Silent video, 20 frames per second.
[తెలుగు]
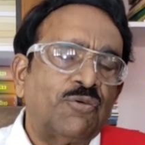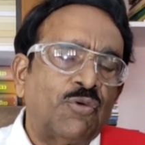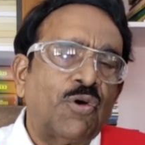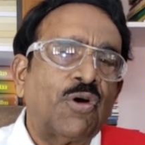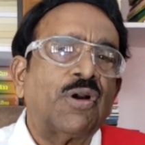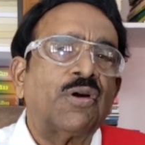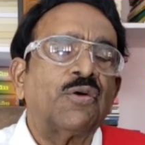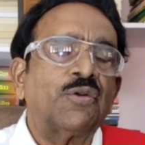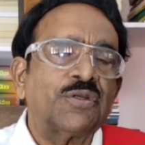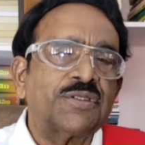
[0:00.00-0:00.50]

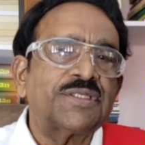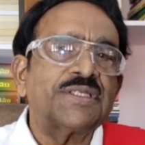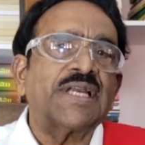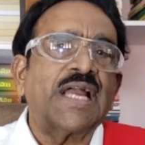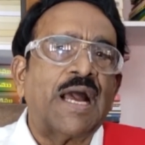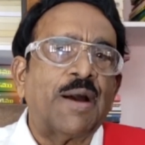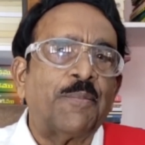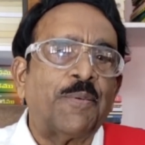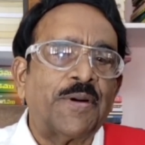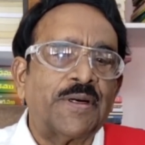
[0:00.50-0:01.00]
ఒకళ్ళు వచ్చి
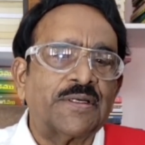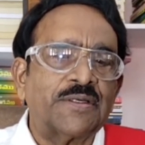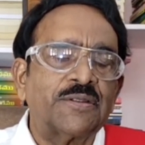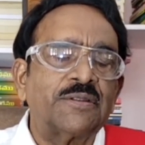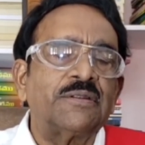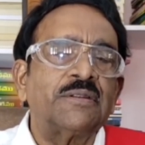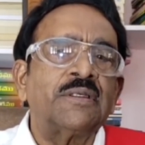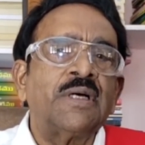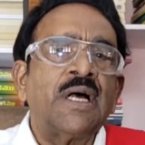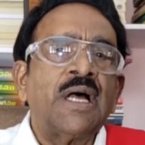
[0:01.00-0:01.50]

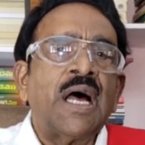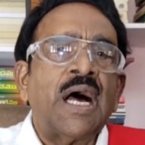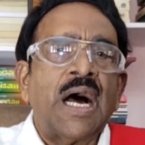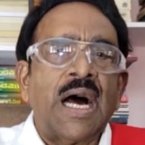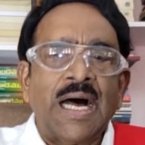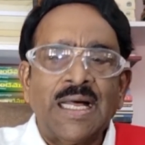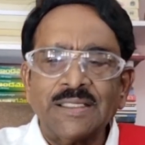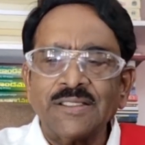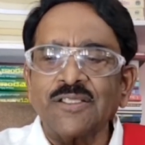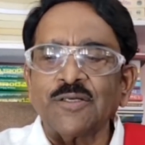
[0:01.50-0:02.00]
కాపాడటం
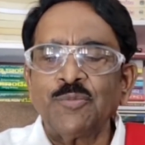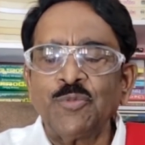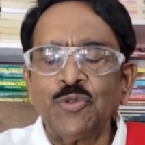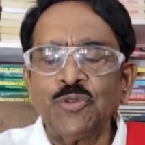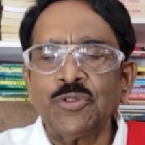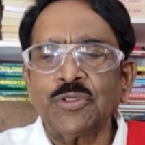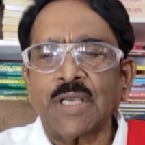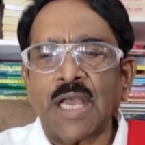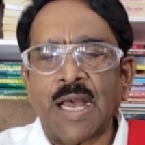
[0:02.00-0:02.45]
అంతకుముందు